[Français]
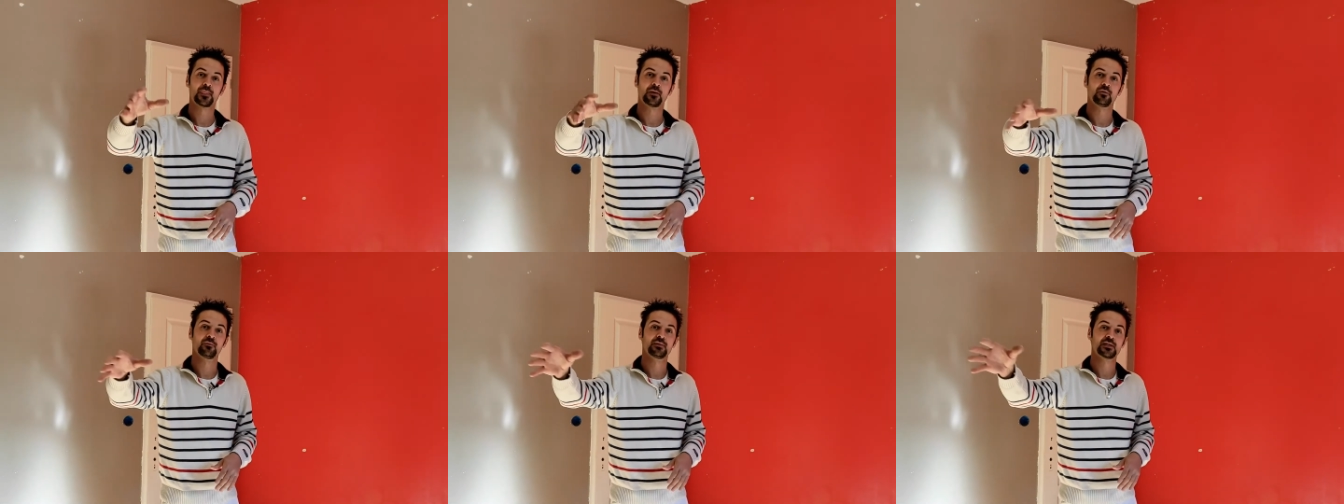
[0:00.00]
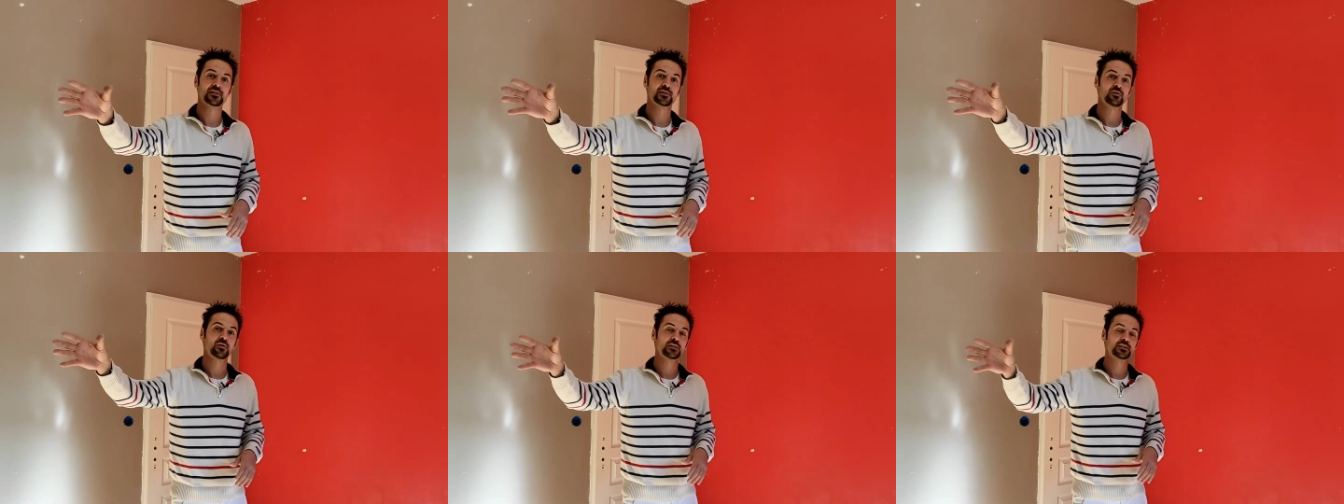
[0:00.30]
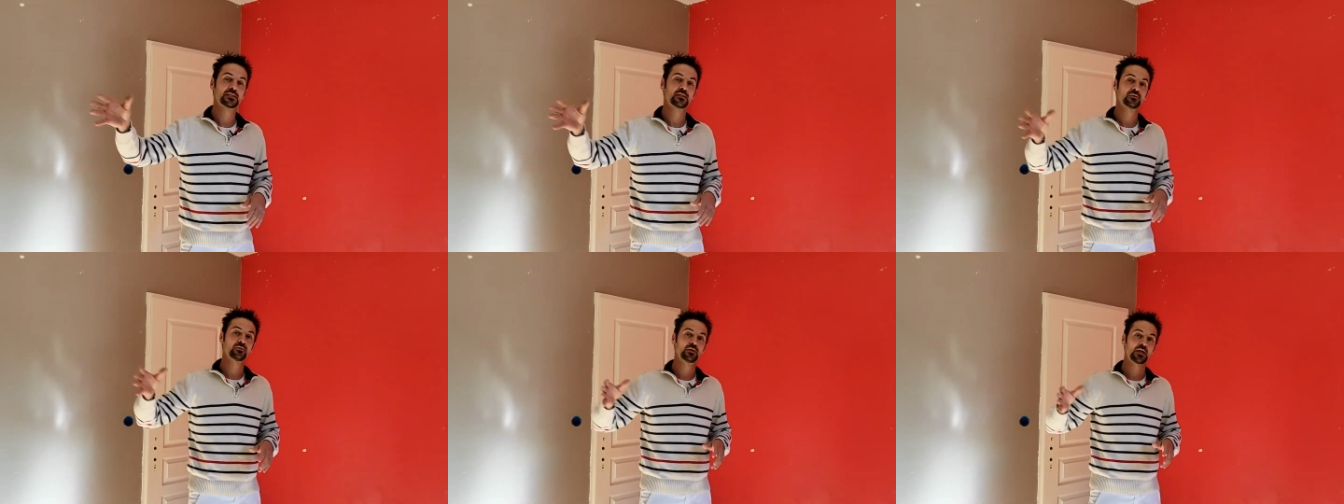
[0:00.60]
on va
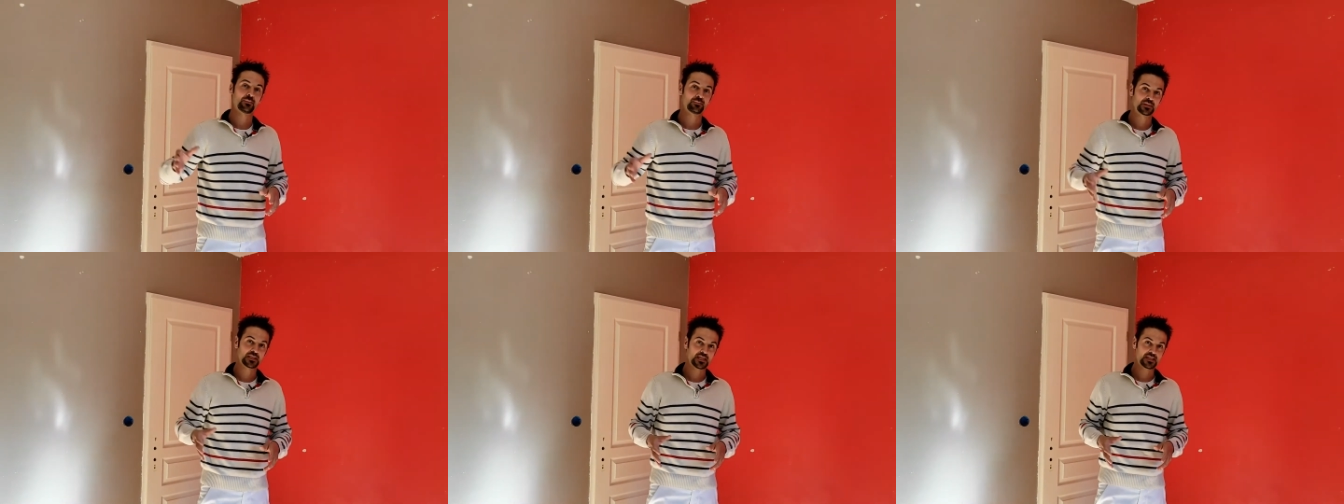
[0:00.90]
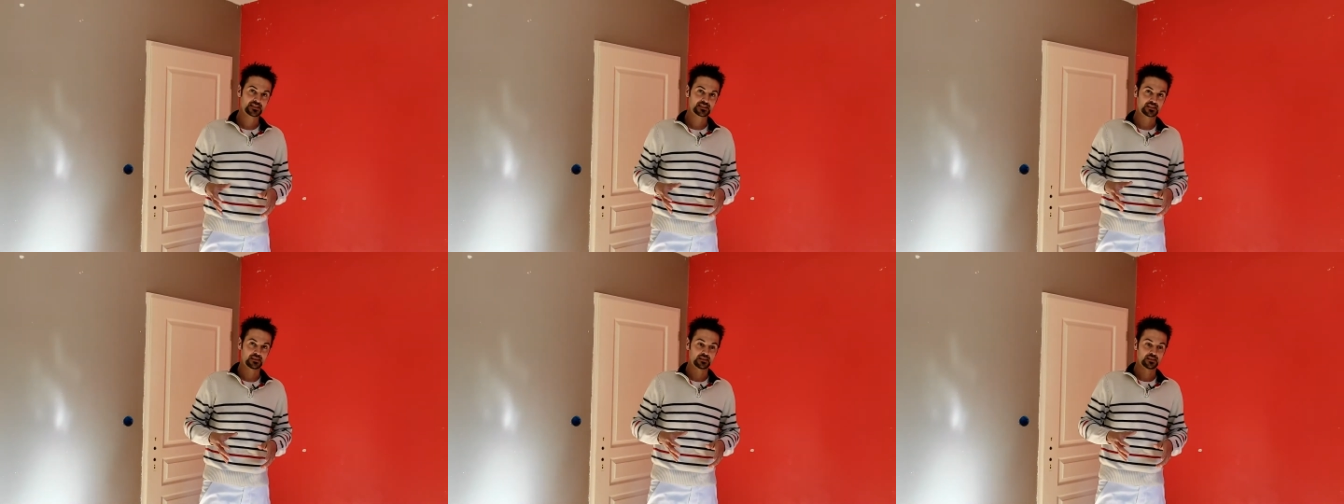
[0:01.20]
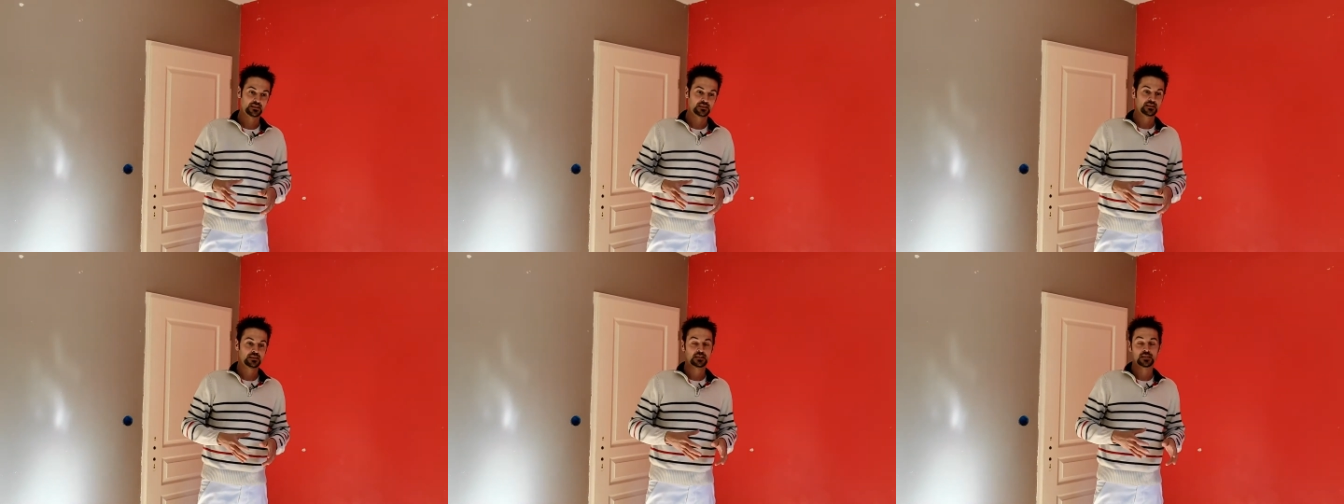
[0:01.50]
sortir de la pièce
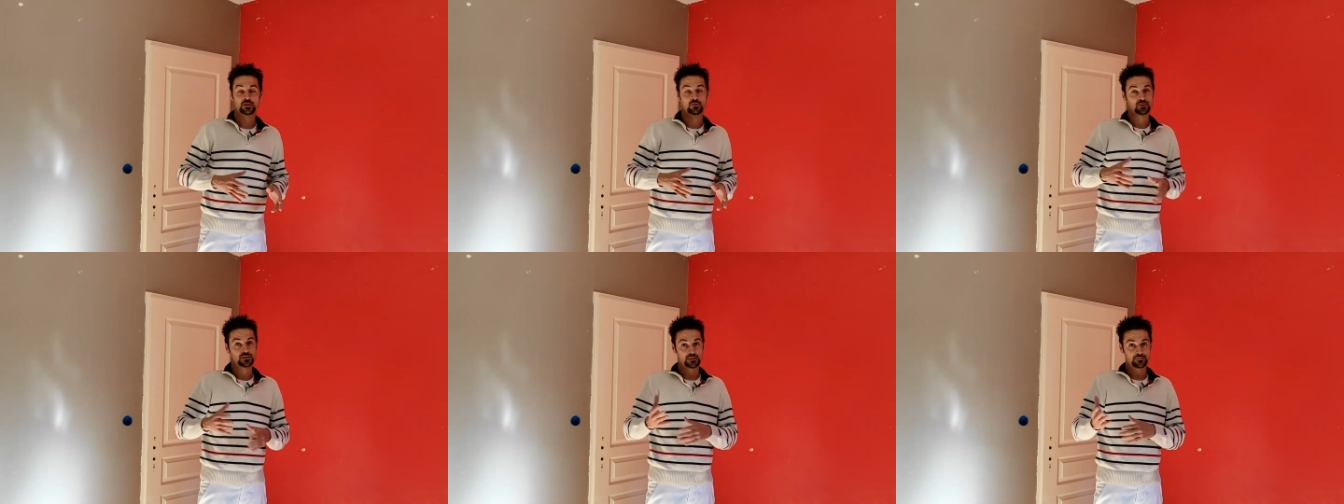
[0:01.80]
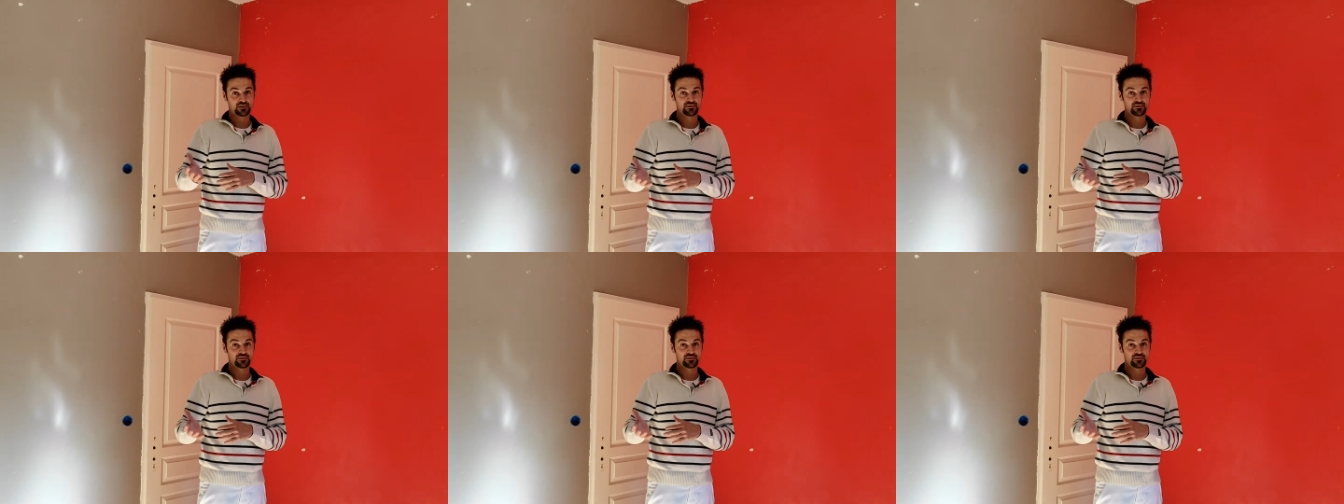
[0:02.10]
et qu'on n'a